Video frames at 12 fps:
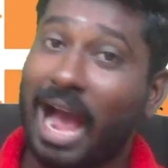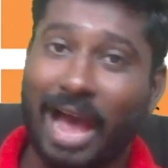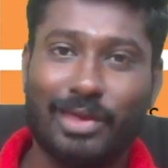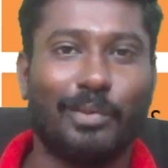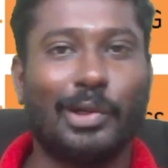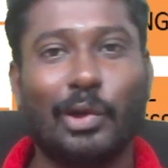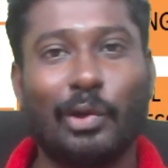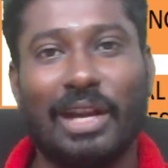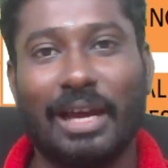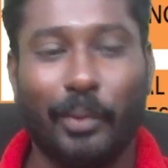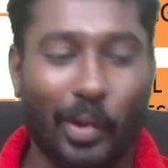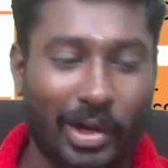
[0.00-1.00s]
அது மட்டும்
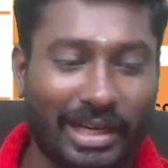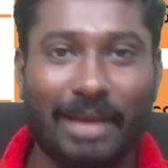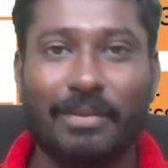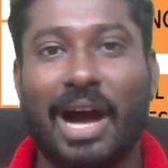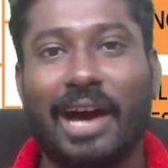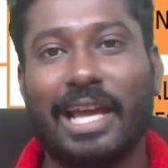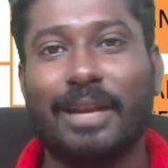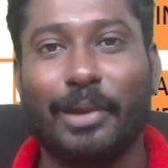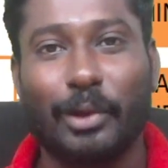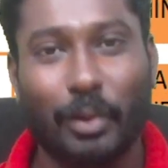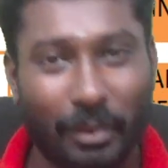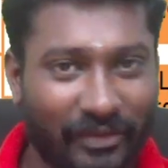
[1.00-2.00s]
இல்லை போன டைம் ஆர்ஆர்பி
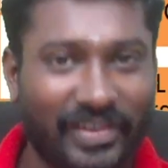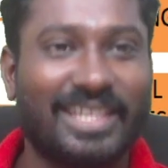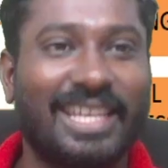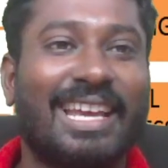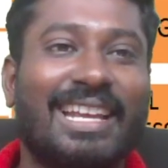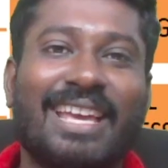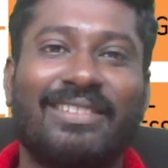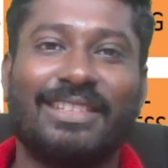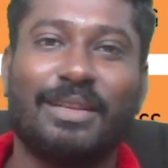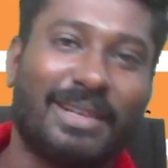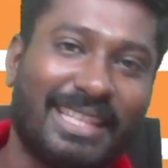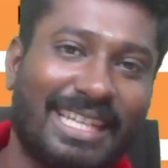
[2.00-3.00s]
குரூப் டி ஃபிசிக்கல்லே
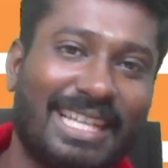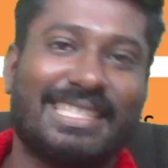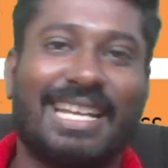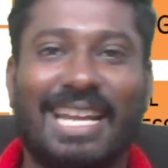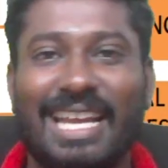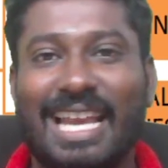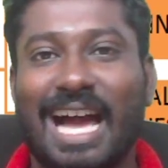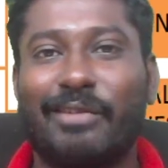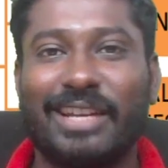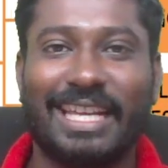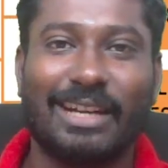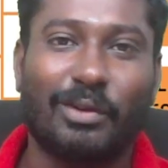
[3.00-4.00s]
வந்து பார்த்தீங்கன்னா சென்னையில்
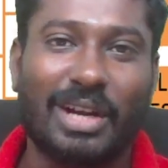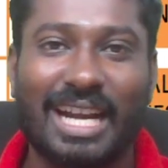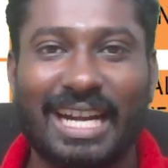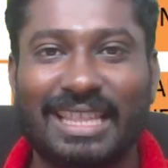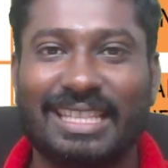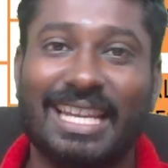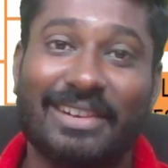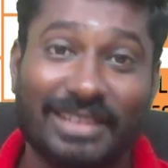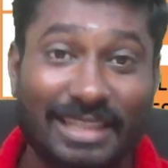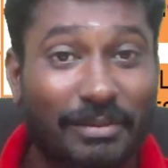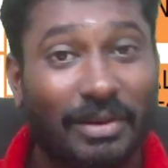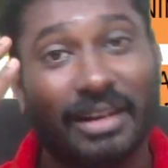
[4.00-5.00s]
ஆவடி கிரவுண்டில் நடந்ததுலேயே
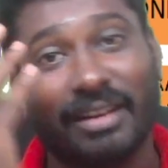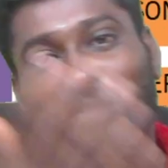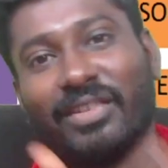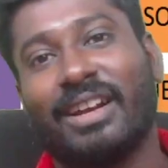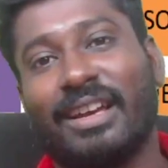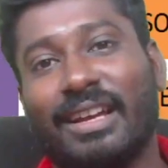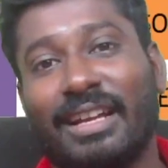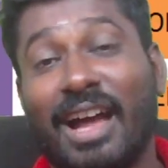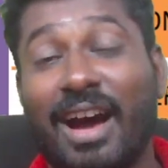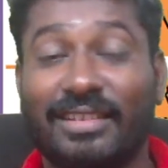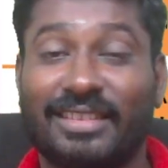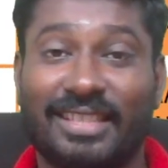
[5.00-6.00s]
வந்து
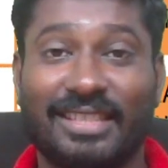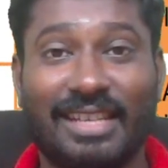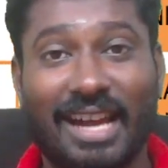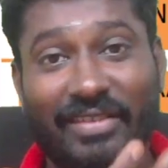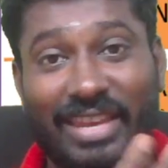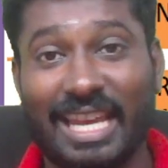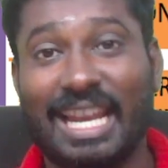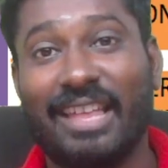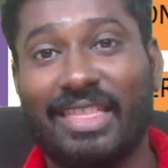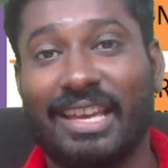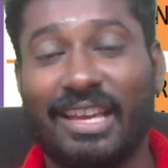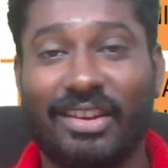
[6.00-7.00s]
நார்த் அவங்க எல்லாம்
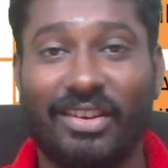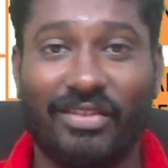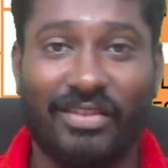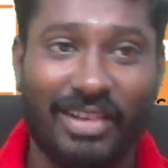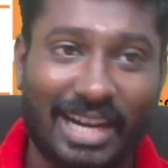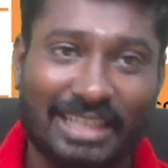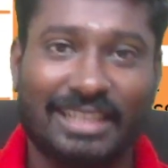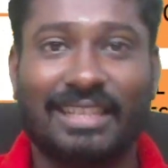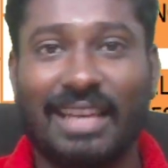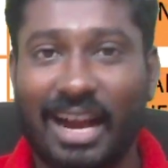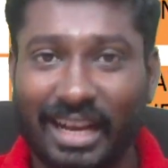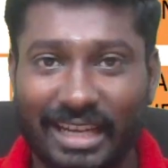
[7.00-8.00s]
அந்த வடக்ஸ்
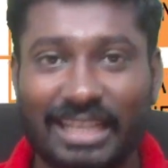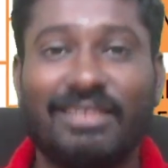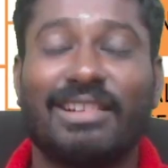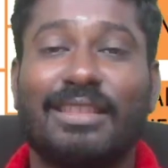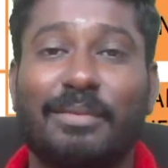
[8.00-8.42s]
அங்கேருந்து வந்து